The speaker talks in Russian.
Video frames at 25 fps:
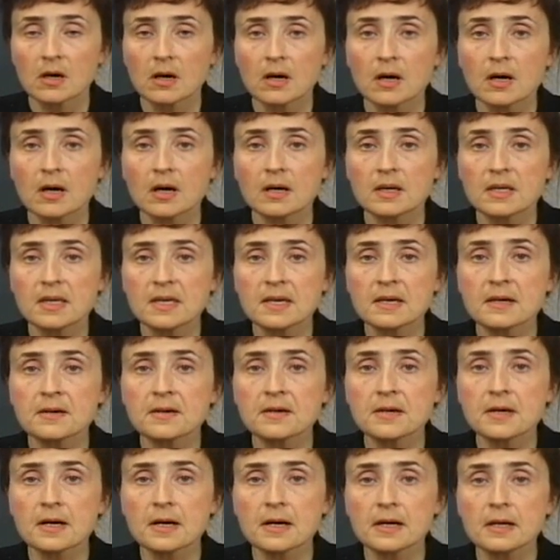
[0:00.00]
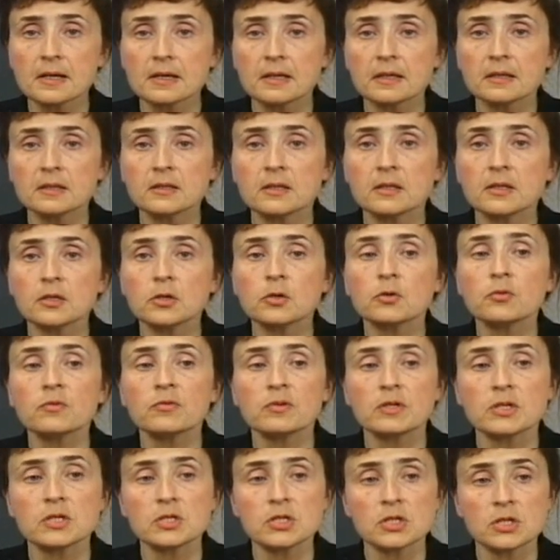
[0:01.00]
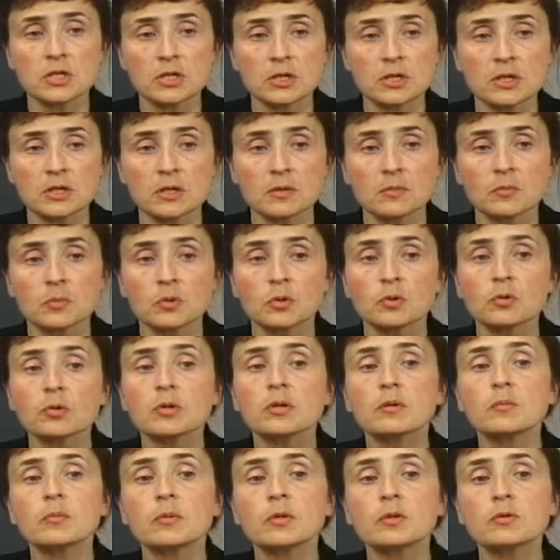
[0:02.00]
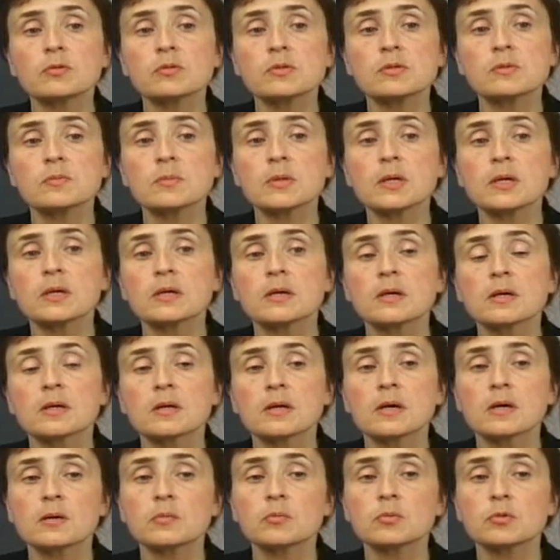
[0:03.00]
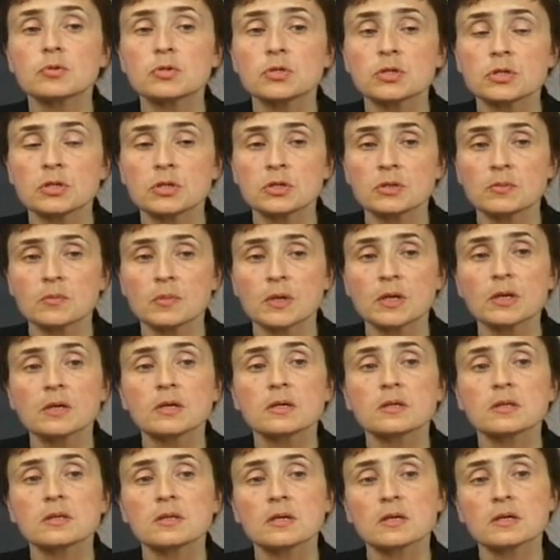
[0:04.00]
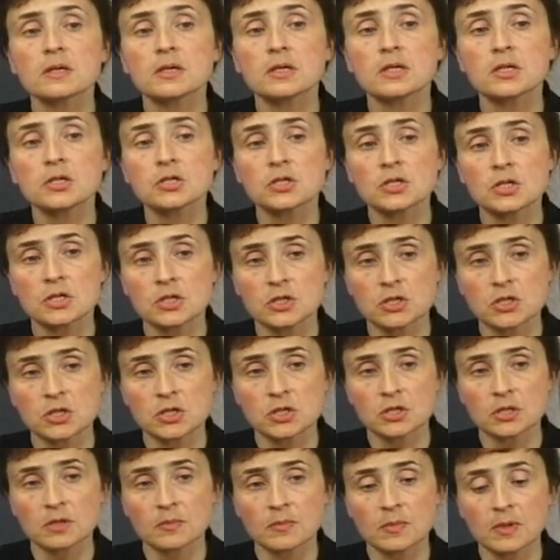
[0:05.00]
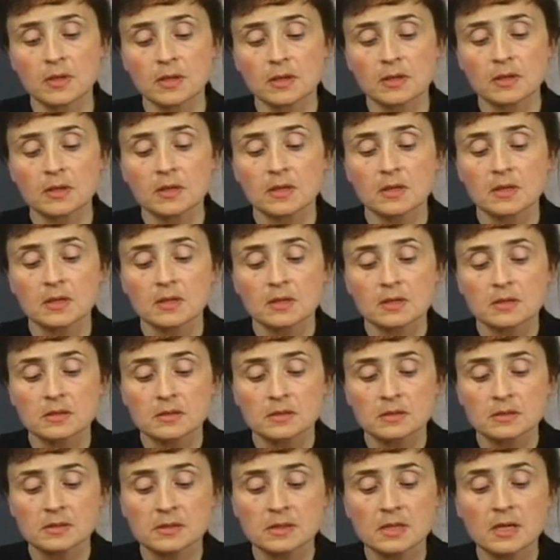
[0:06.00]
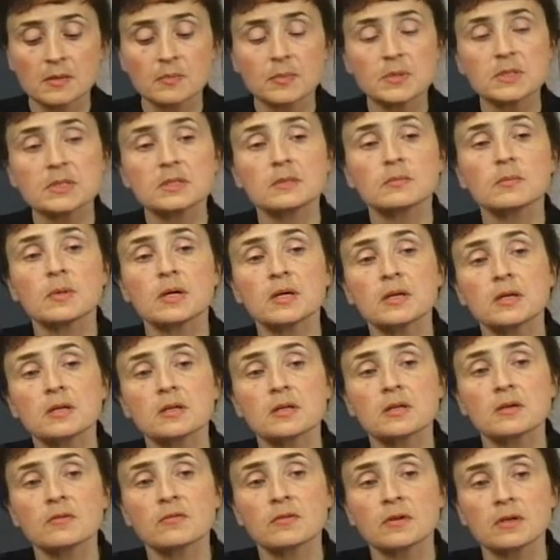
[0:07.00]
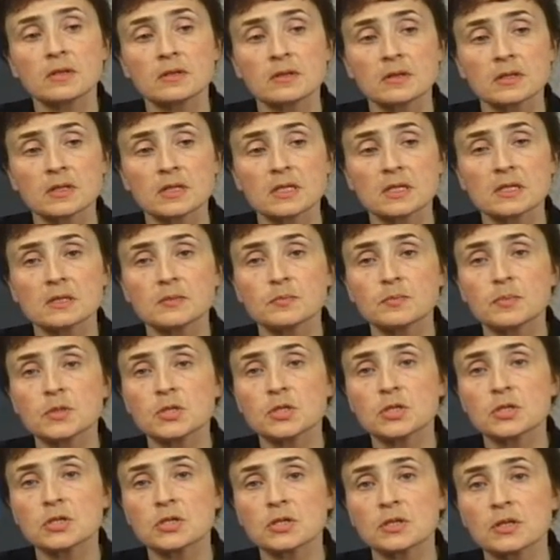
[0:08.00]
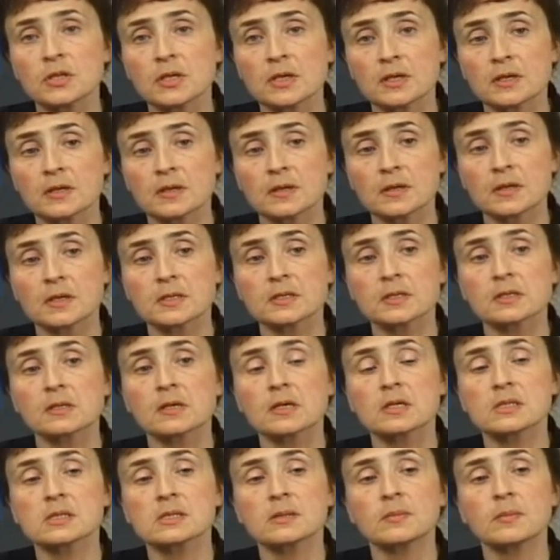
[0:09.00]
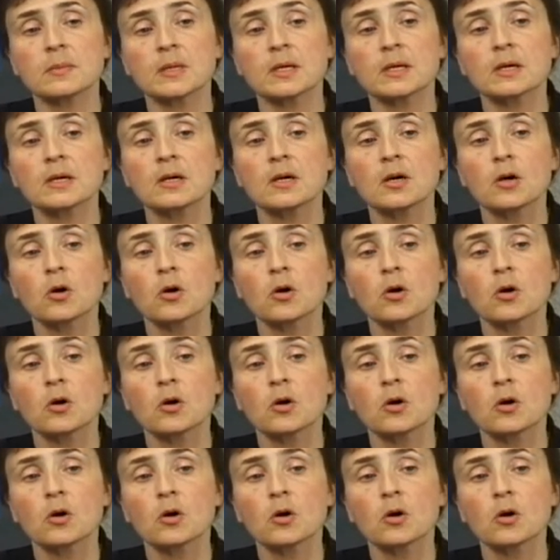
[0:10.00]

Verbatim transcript: А игра – это и увлечение многими людьми, как мужчинами, так и женщинами. Записи Марины Ивановны испещрены рассказами